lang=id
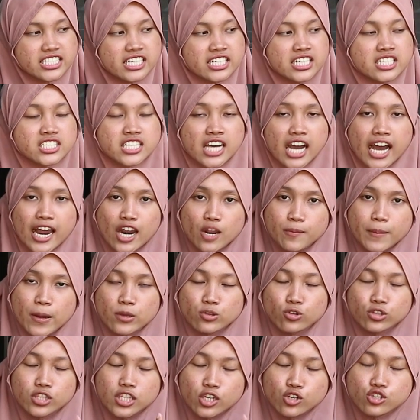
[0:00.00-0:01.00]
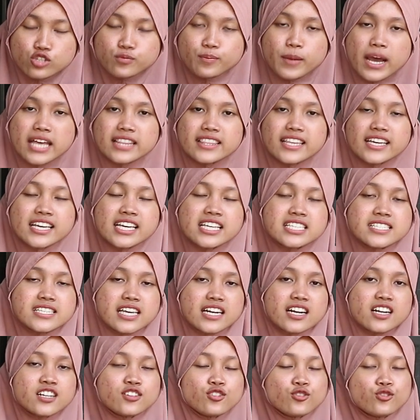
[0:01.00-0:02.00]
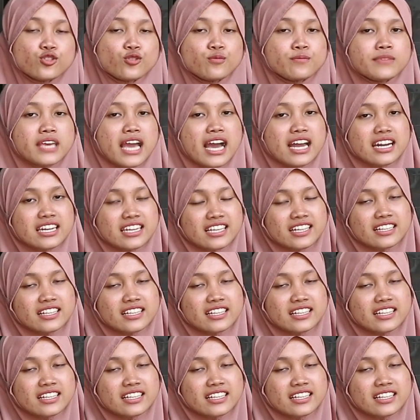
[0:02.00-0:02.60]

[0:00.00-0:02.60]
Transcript: Jadi jangan lupa untuk terus pantengin channel YouTube-nya